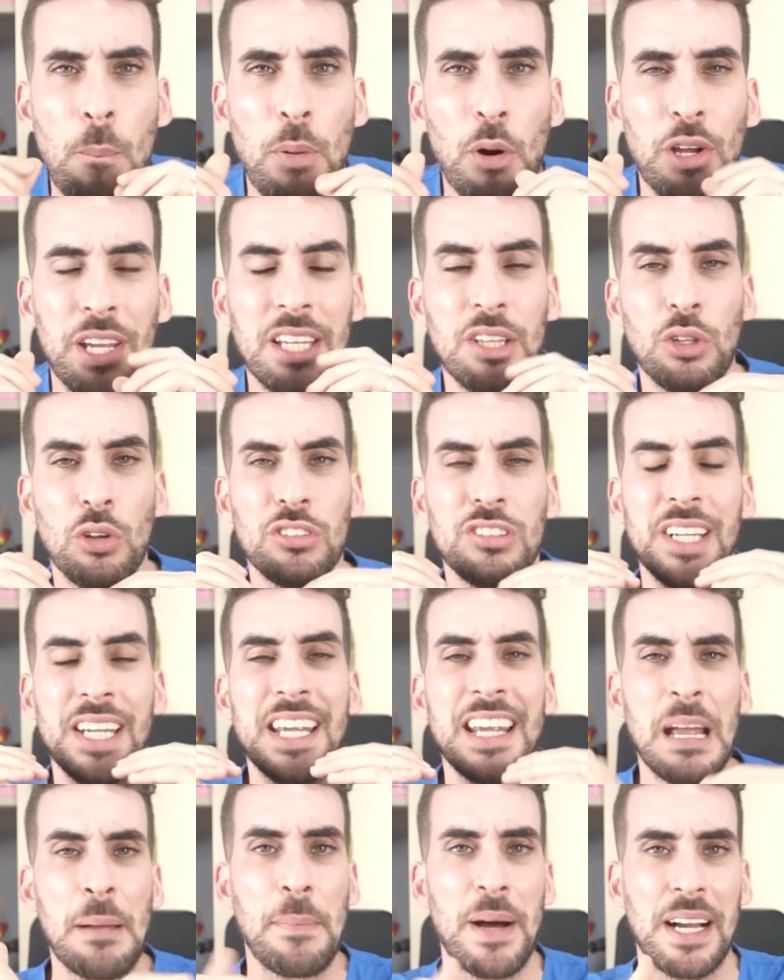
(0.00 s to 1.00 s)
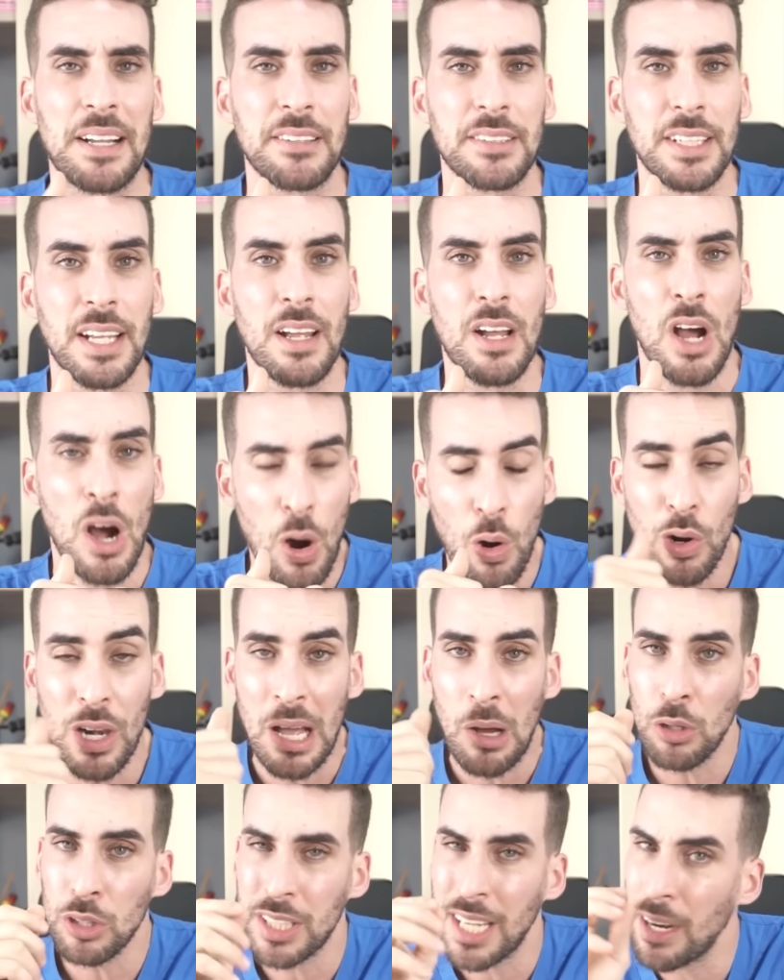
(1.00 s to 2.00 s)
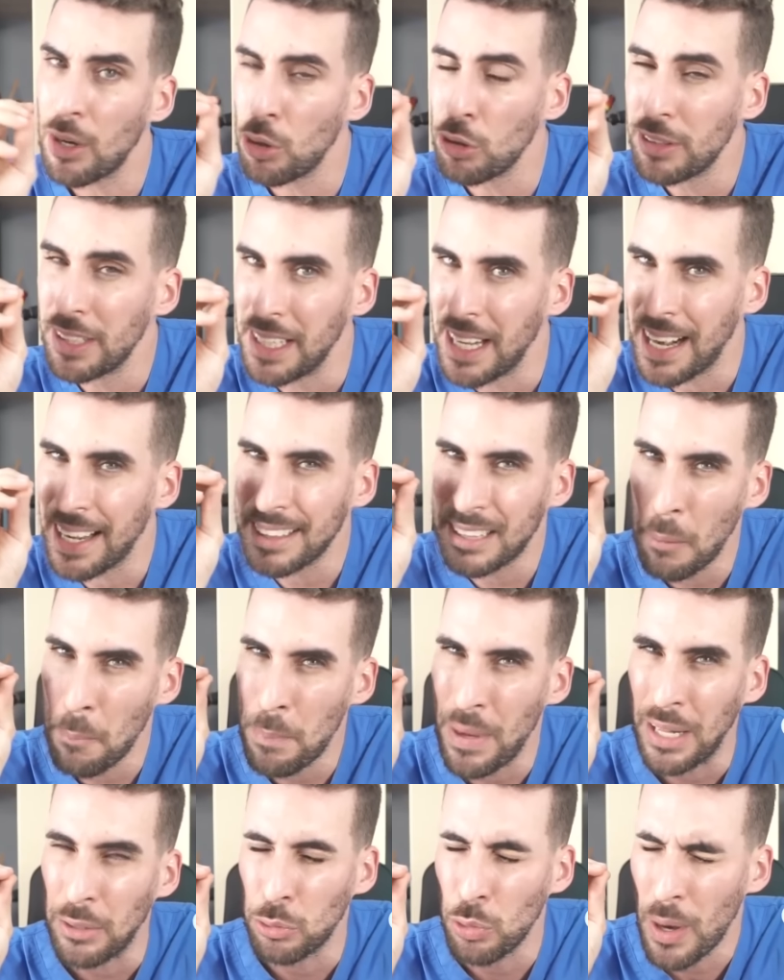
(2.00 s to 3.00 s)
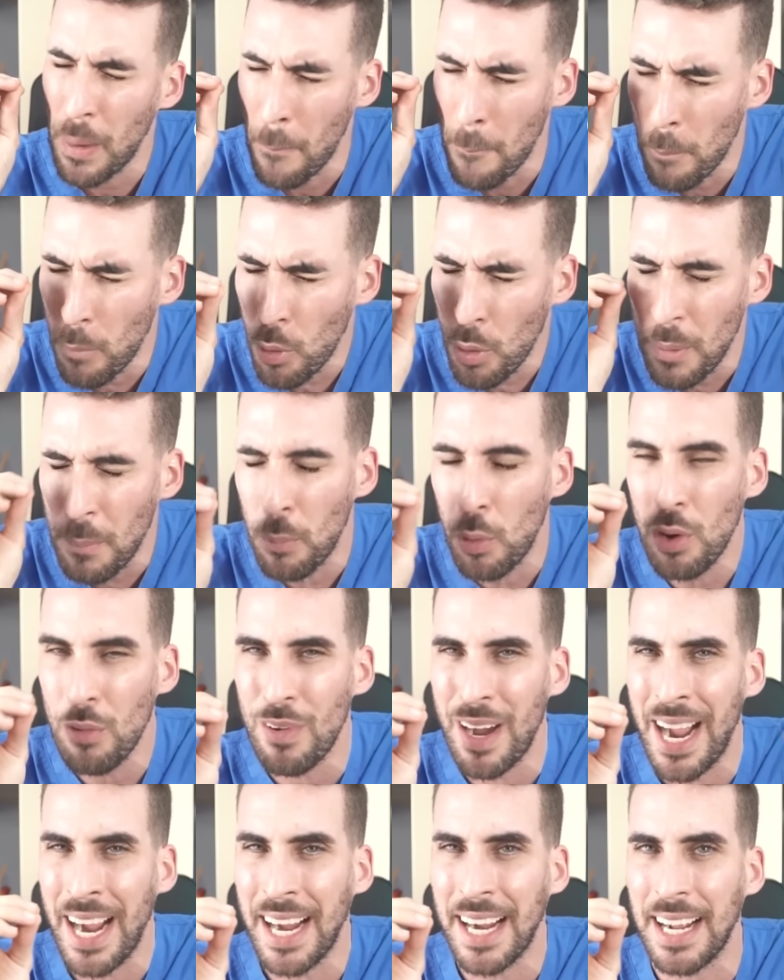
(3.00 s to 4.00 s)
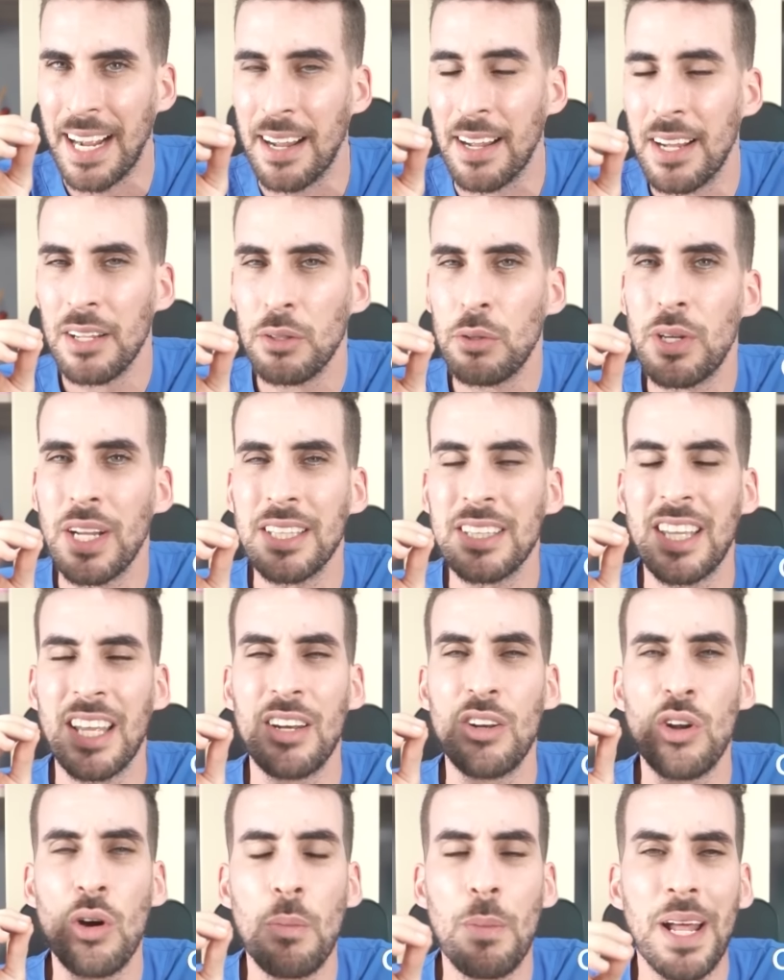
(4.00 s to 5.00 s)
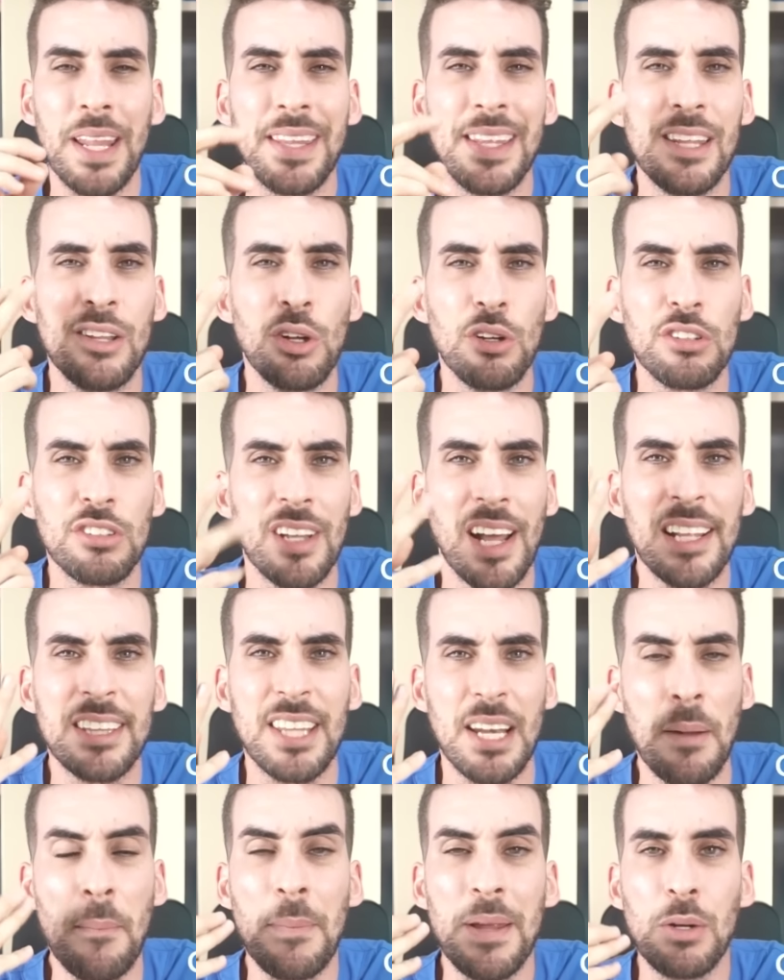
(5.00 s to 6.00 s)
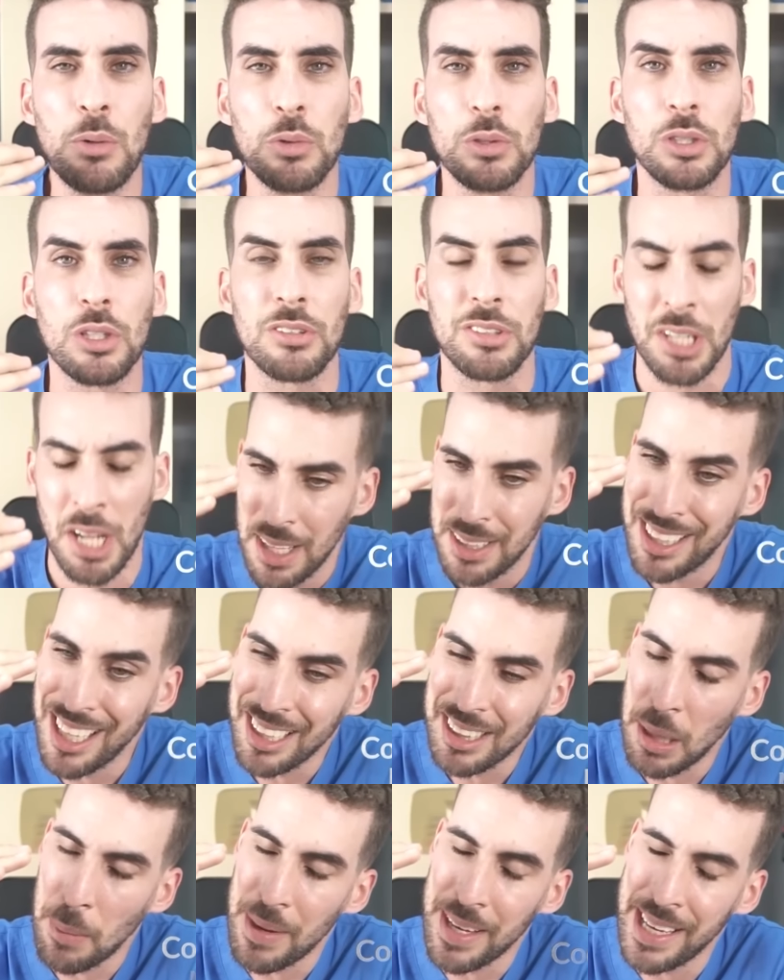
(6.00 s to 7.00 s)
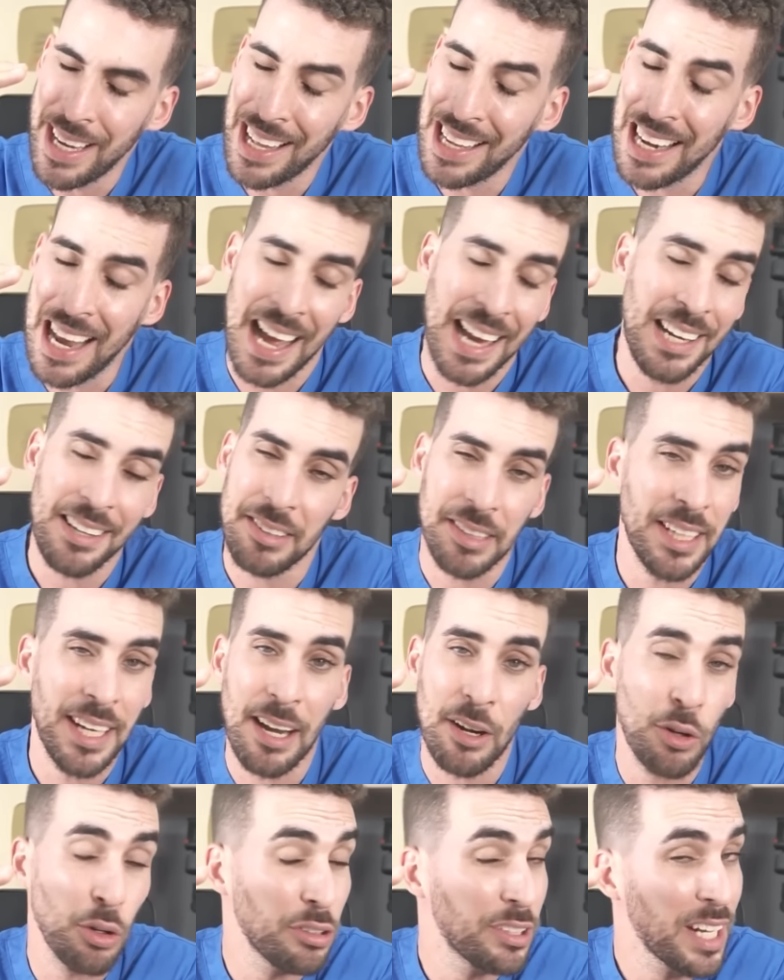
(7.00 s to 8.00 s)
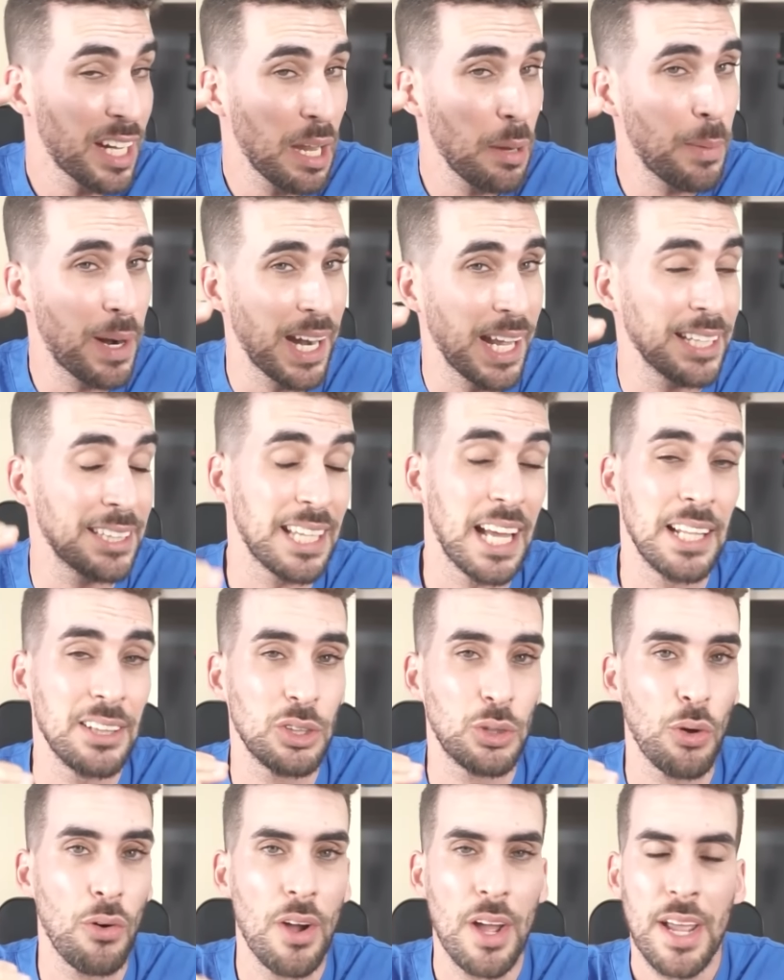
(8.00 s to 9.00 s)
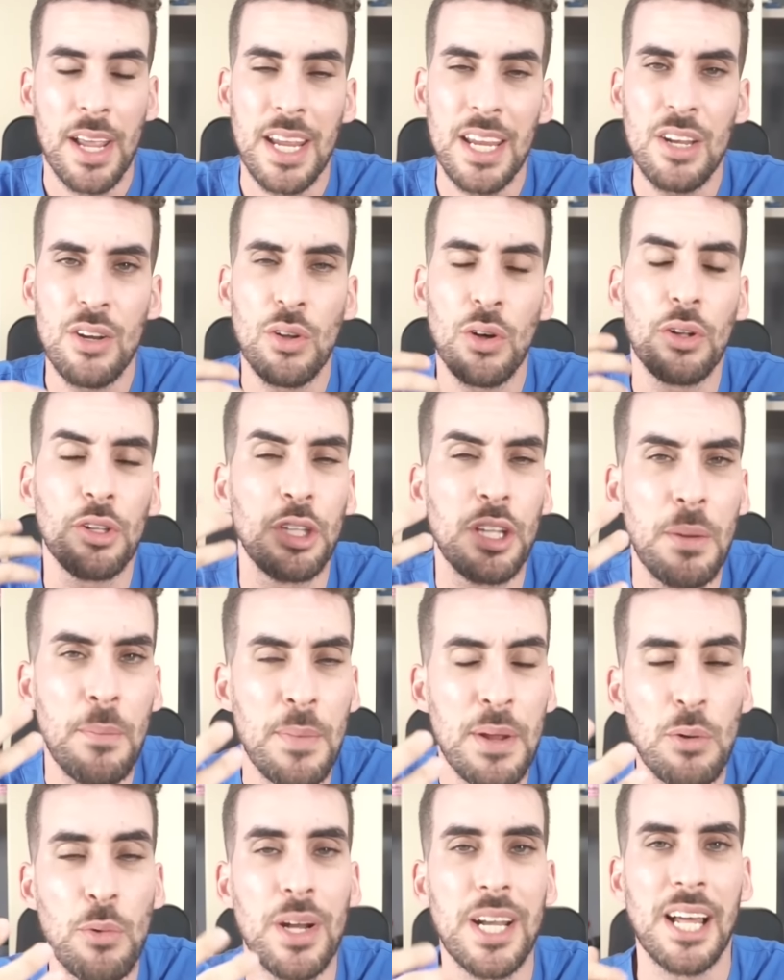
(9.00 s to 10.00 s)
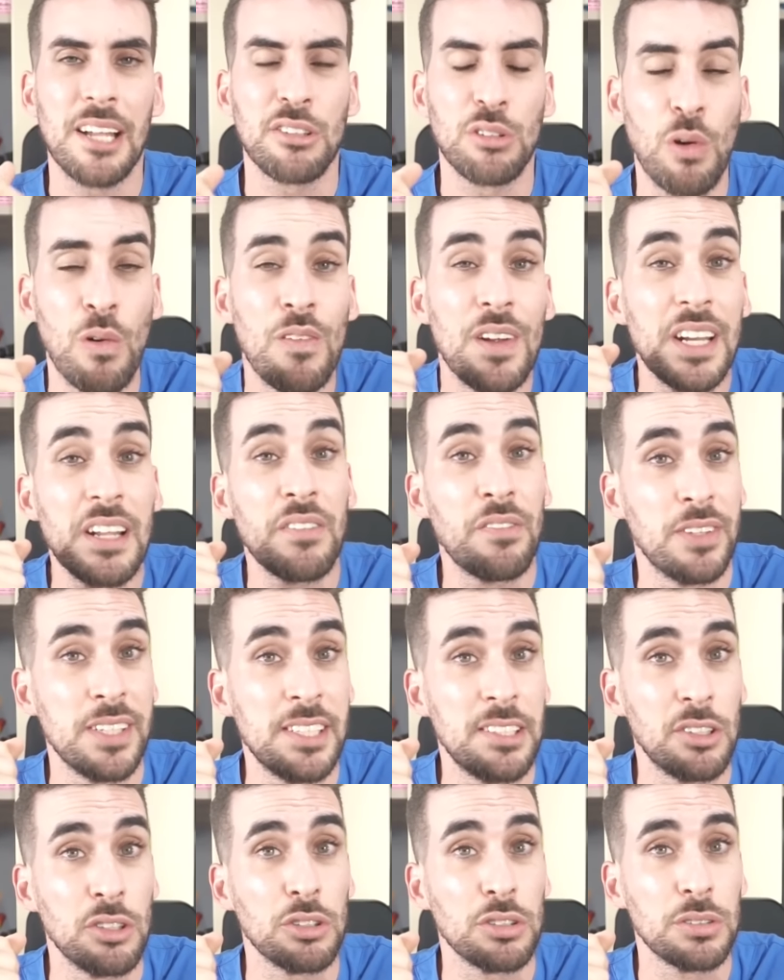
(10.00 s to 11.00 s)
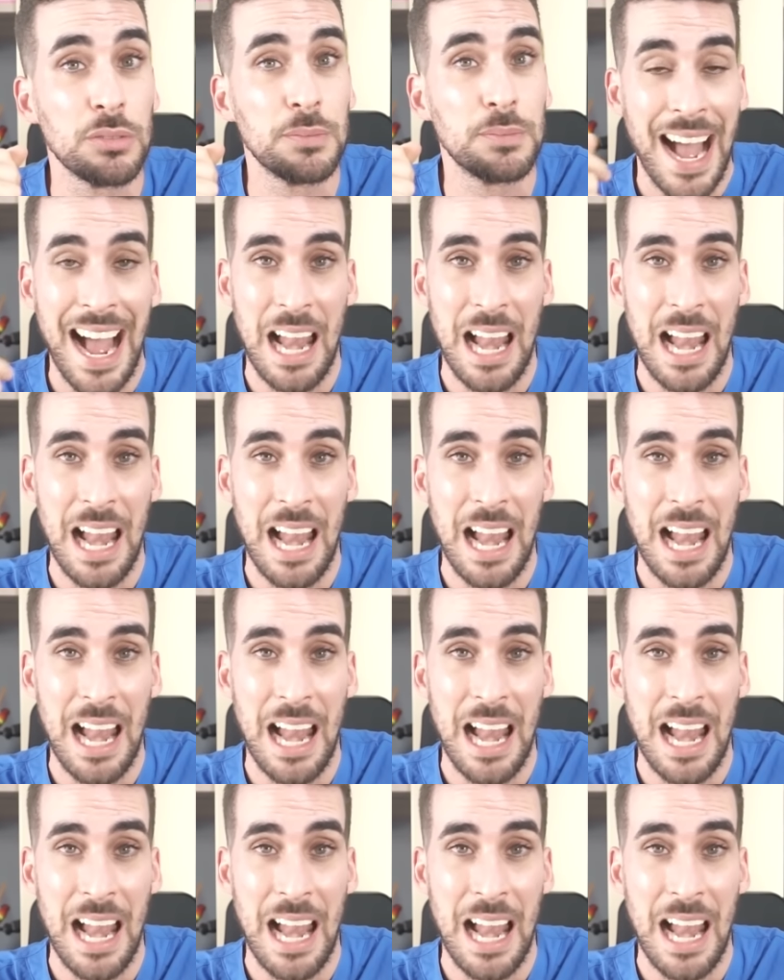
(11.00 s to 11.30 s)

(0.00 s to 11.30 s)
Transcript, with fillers: un poquito sin quemarse. O la otra, cocinar a temperatura muy muy baja durante no más de 2 a 3 minutos. De esta manera la alicina no se quemará tanto y no disminuirá sus beneficios.